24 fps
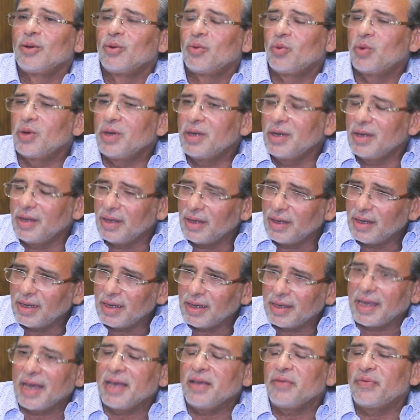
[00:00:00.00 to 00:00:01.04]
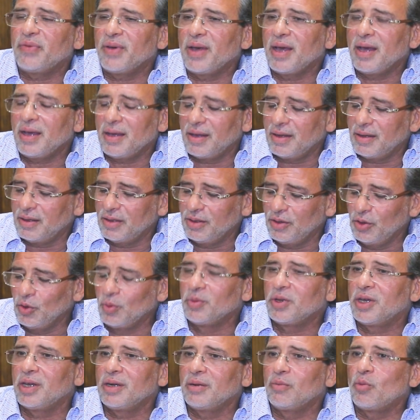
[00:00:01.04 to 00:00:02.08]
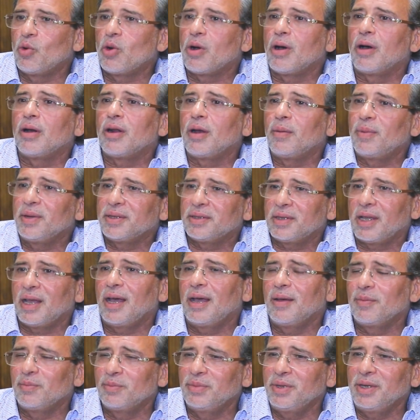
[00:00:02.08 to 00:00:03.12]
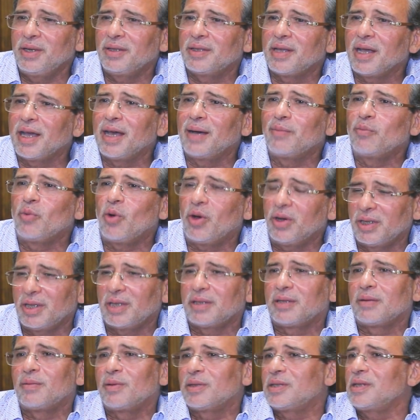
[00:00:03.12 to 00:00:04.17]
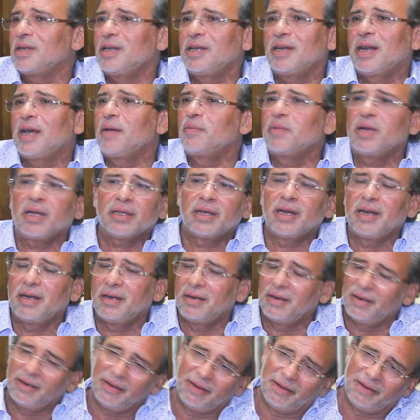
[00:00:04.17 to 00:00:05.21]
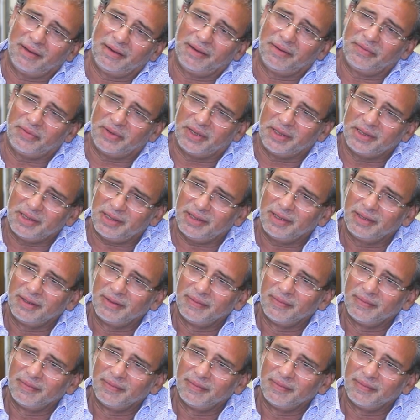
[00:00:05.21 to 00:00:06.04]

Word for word: وكيف يمكن مقاربتها بتجمع ايرادات المصريين ايام الاحتلال الفرنسي